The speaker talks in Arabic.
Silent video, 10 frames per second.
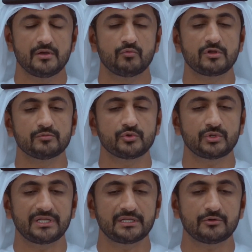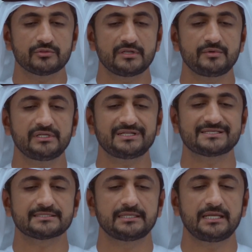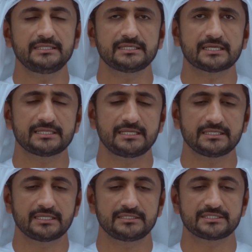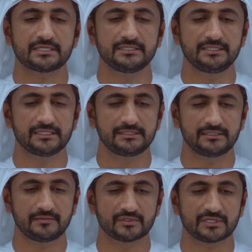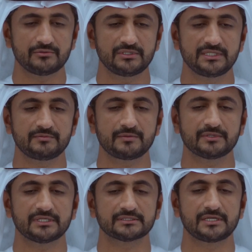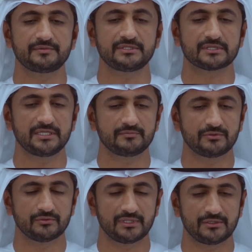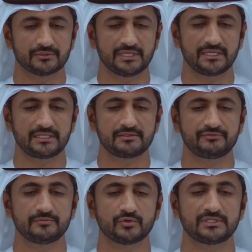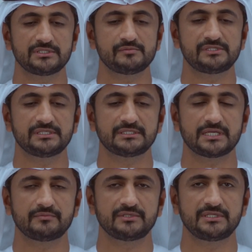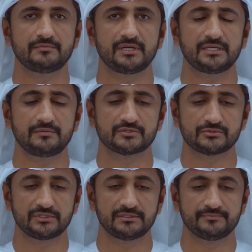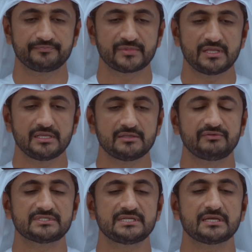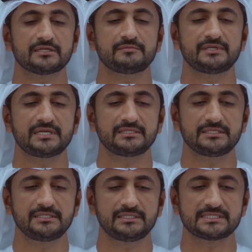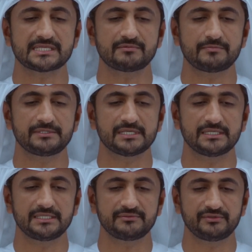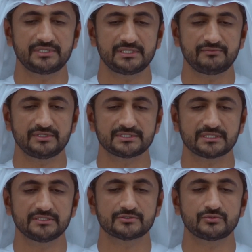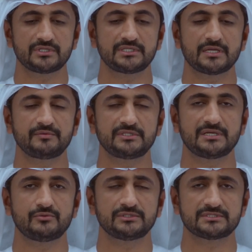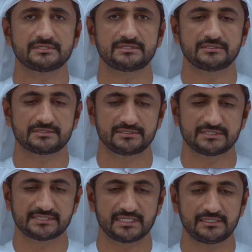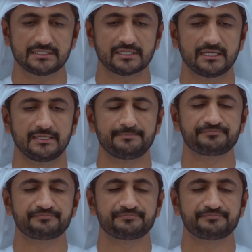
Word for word: ويمكن أن نأخذ المعنى الاصطلاحي كذلك لشرح الحديث من قول الإمام الخطابي رحمه الله تعالى في مقدمة كتابه معالم السنن في سياق بيانه لسبب تأليفه في شرح سنن أبي داود السجستاني قال